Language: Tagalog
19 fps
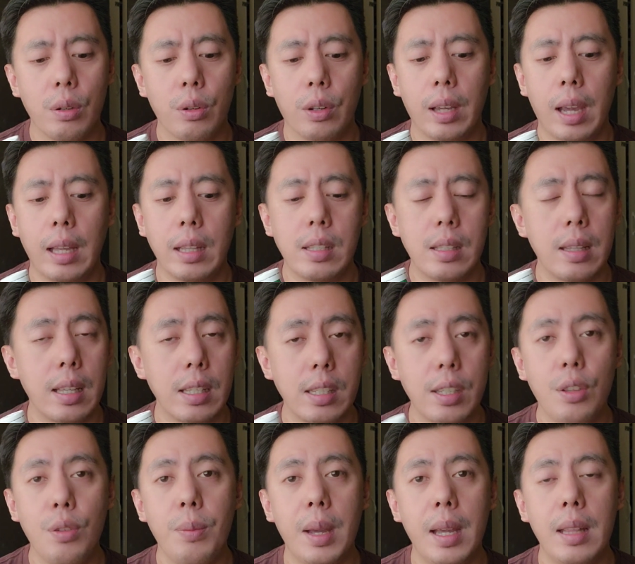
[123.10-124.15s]
or kahit na
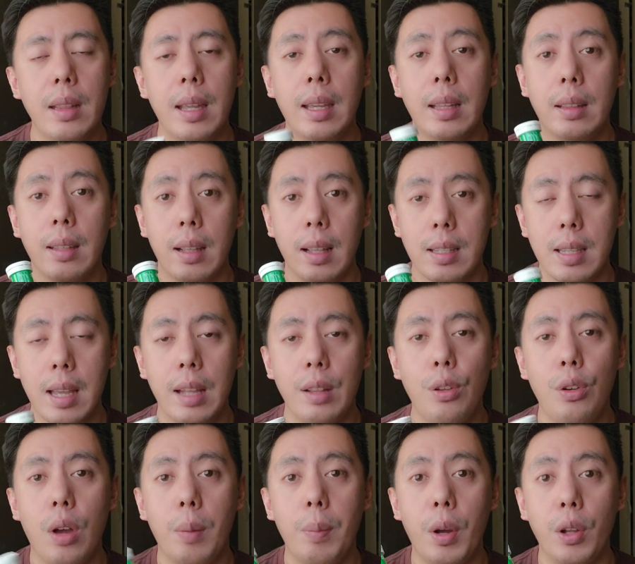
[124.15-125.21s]
sino man na
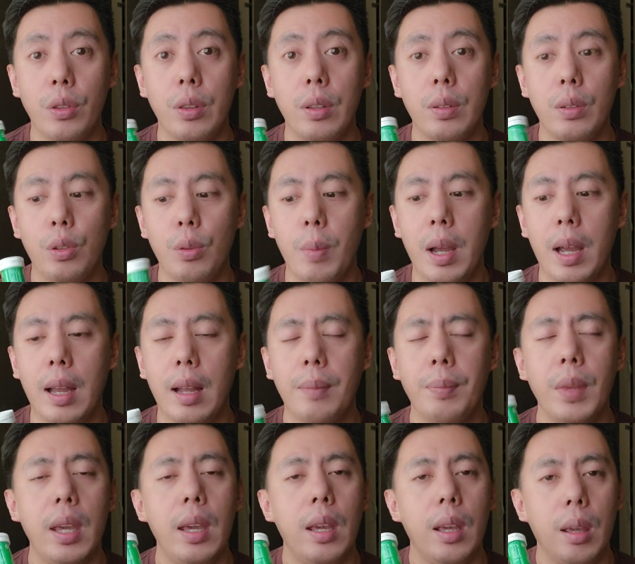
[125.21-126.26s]
interesado about yung
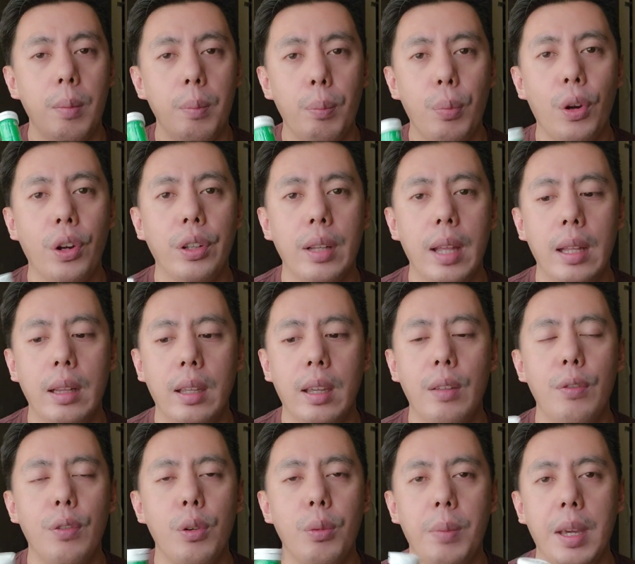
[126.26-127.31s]
mga important
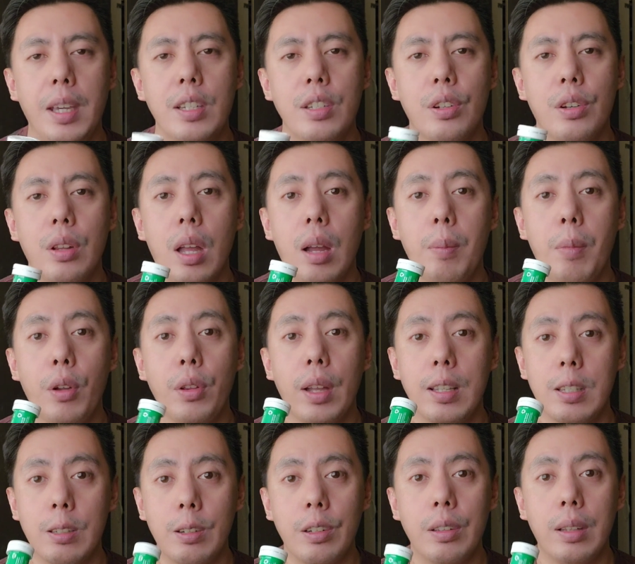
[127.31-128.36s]
information about a
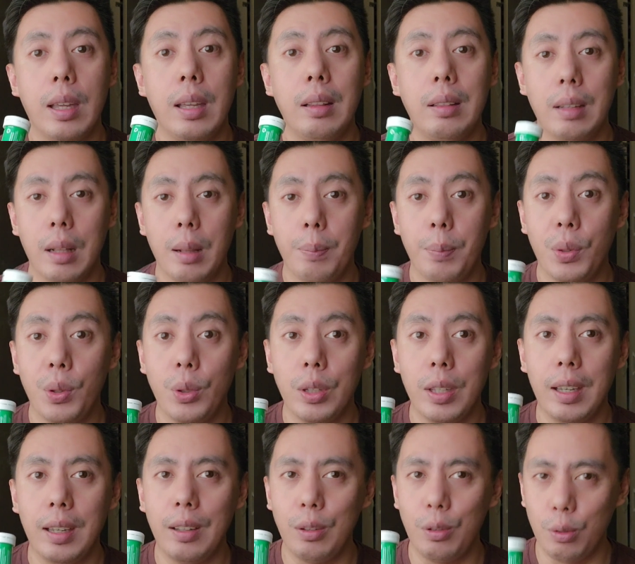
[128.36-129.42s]
certain
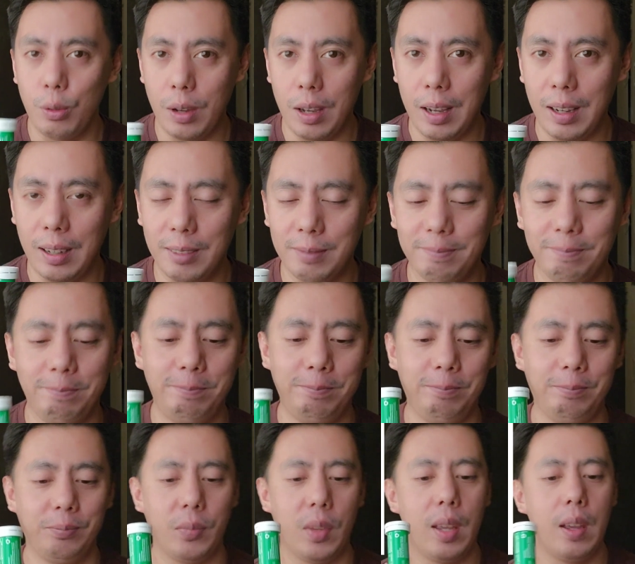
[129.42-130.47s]
therapeutic drug.
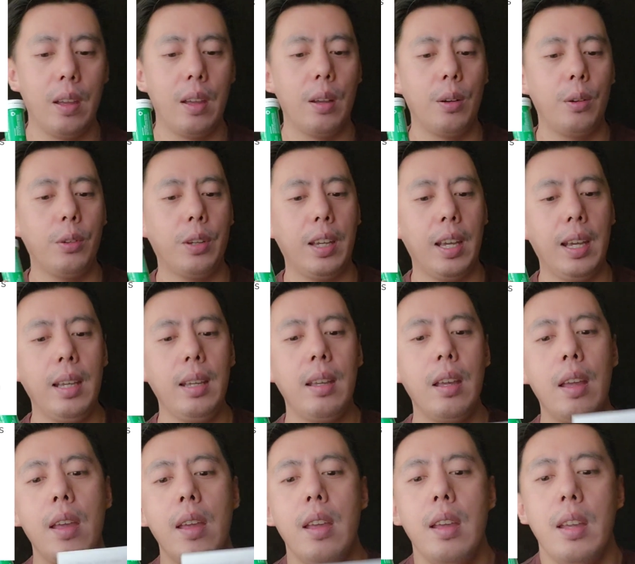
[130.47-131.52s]
Mm. Okay?
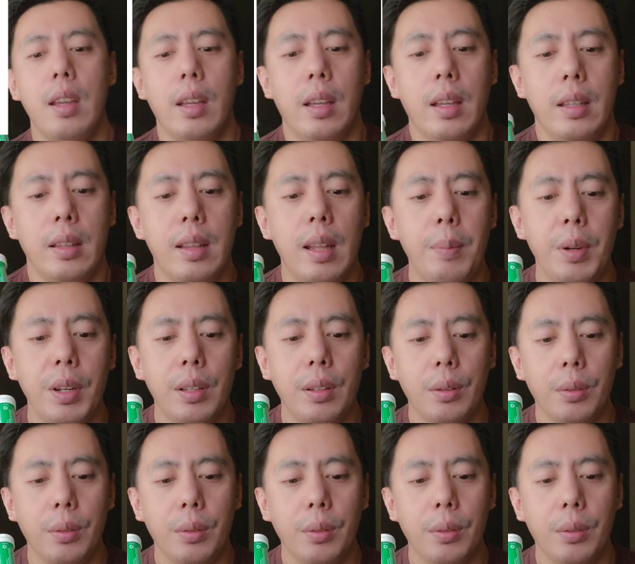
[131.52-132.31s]
Number